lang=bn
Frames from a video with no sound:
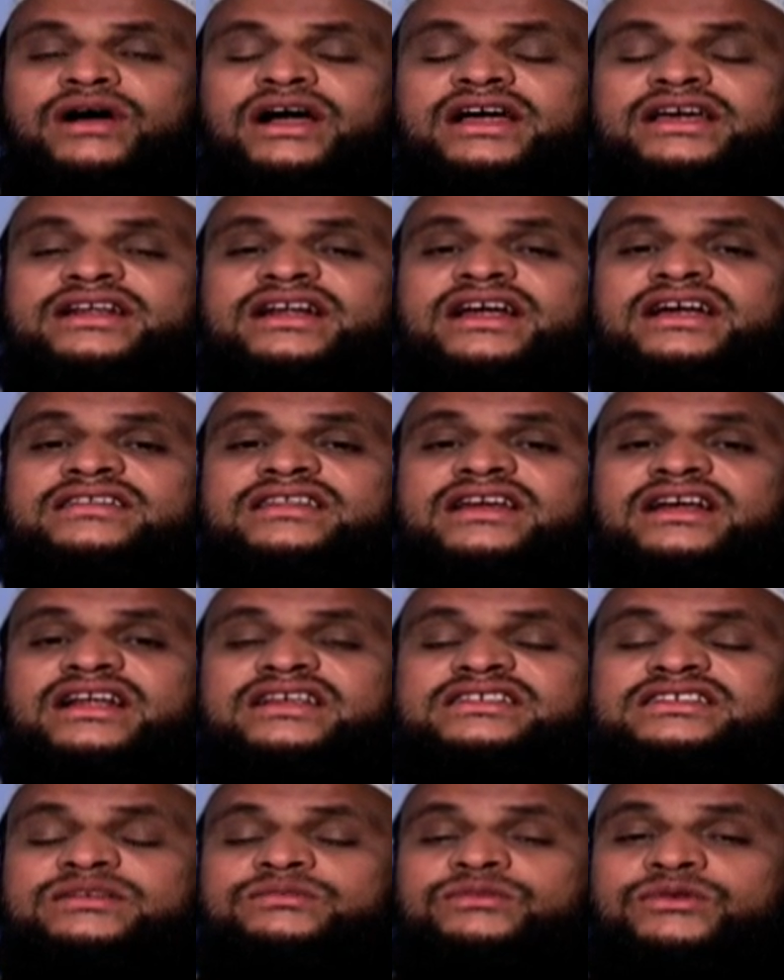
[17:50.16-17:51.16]
মায়েরা
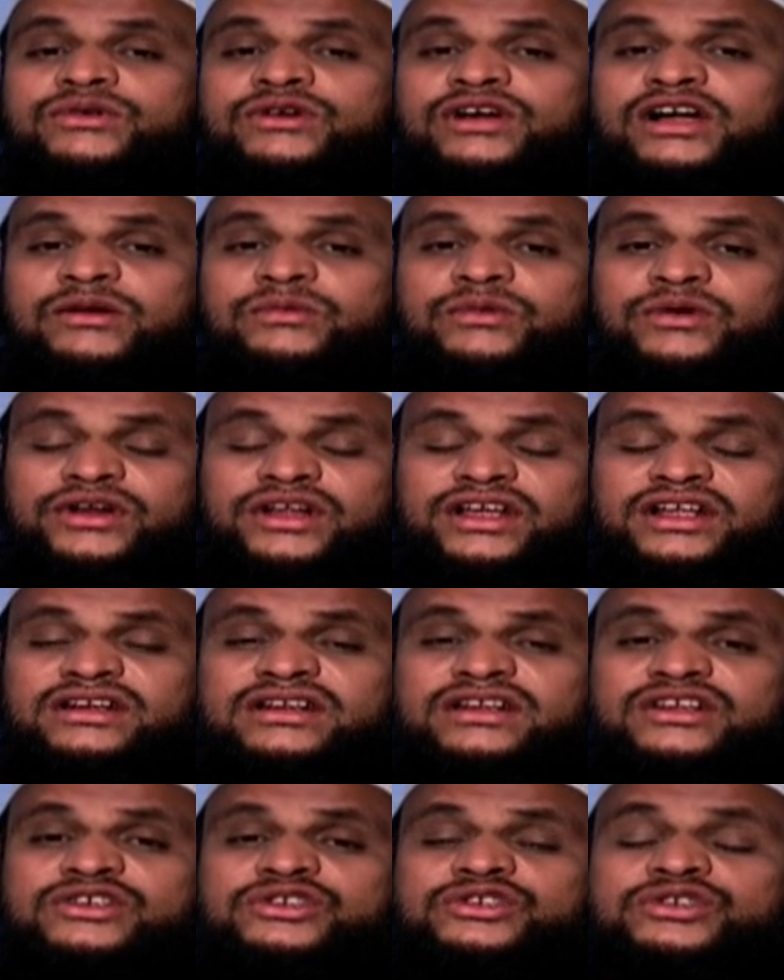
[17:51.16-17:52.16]
তারা যে ব্রোকা
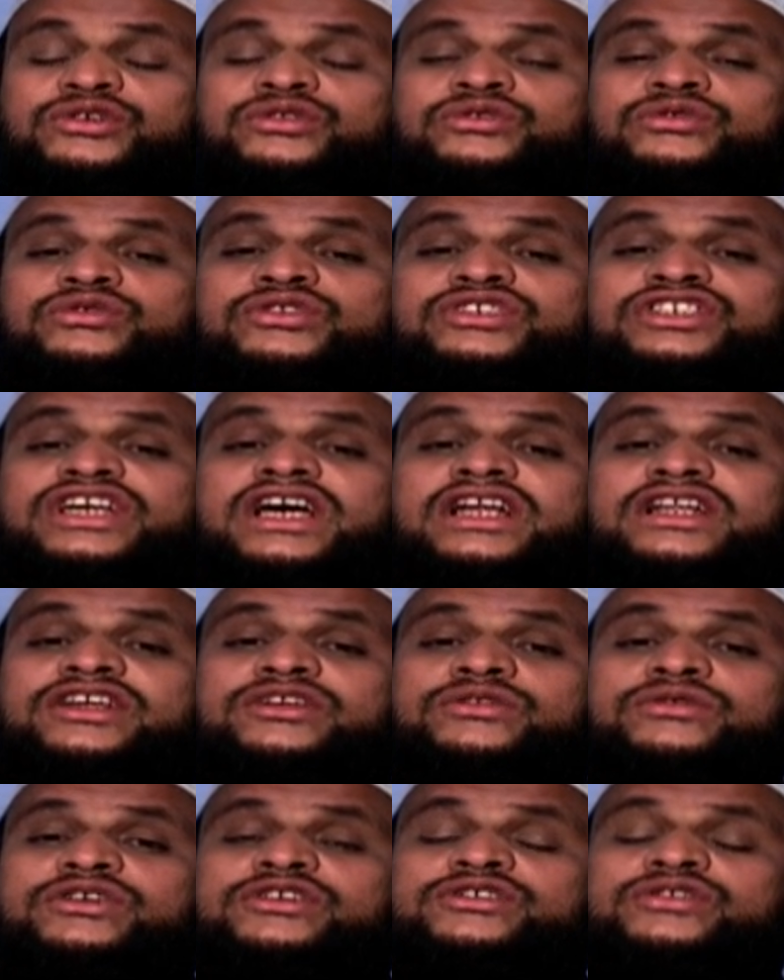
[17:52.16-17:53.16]
পরেন সুন্দর
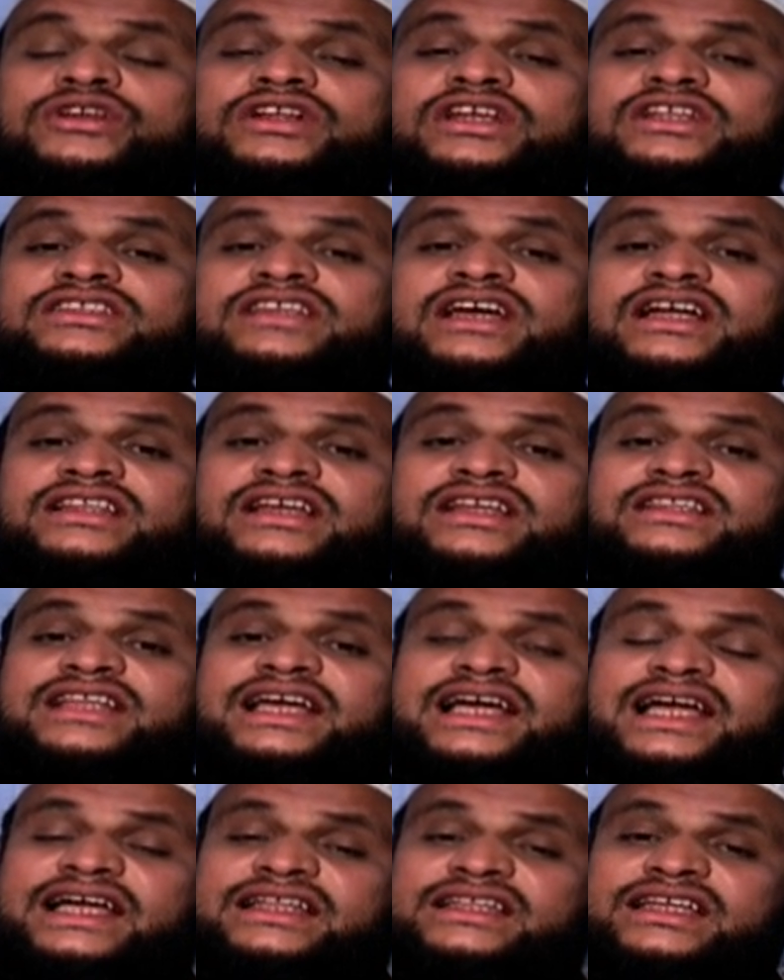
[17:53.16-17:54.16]
শালীন হয়ে চলেন তাদের
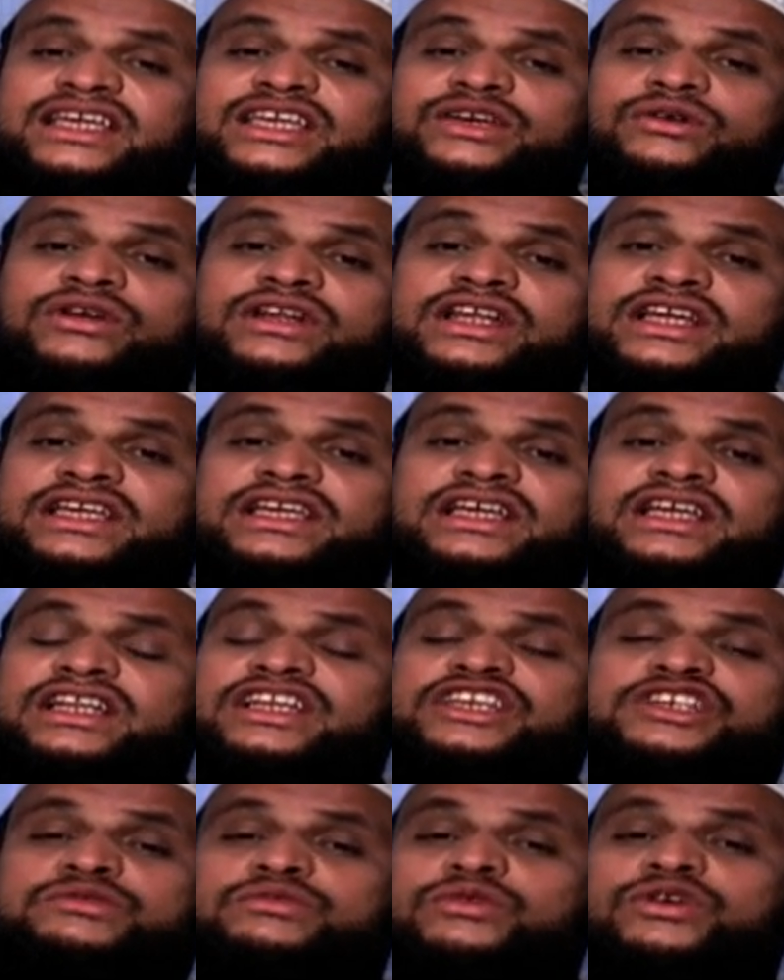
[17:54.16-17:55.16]
দেখা দেখি অনেক
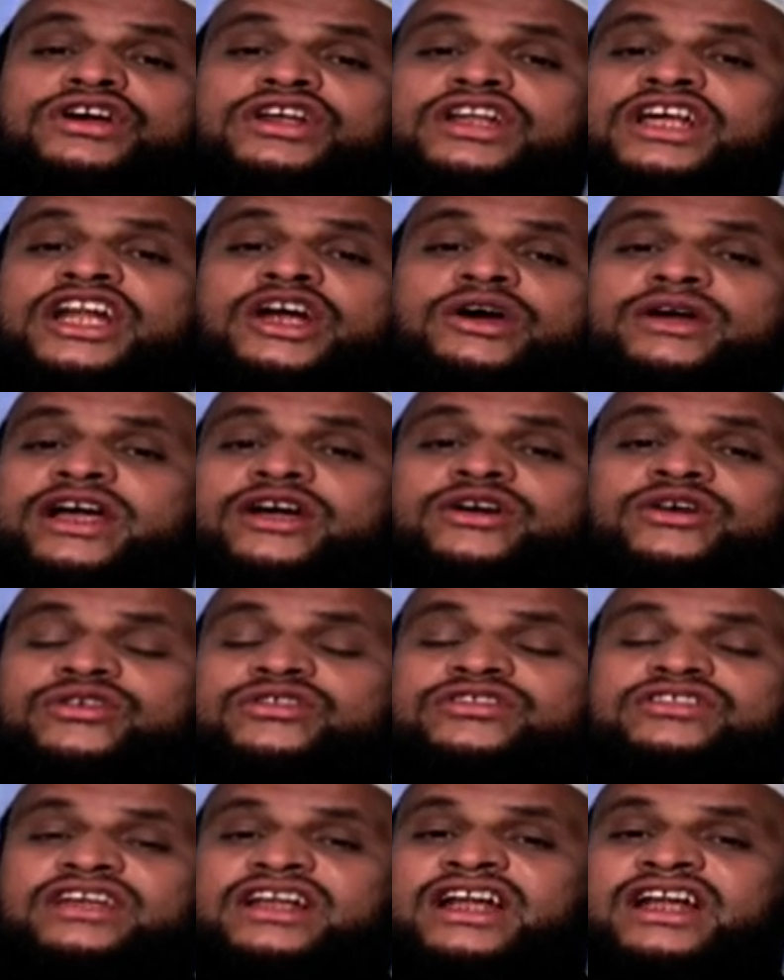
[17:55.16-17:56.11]
ইংলিশ মহিলারাও এখন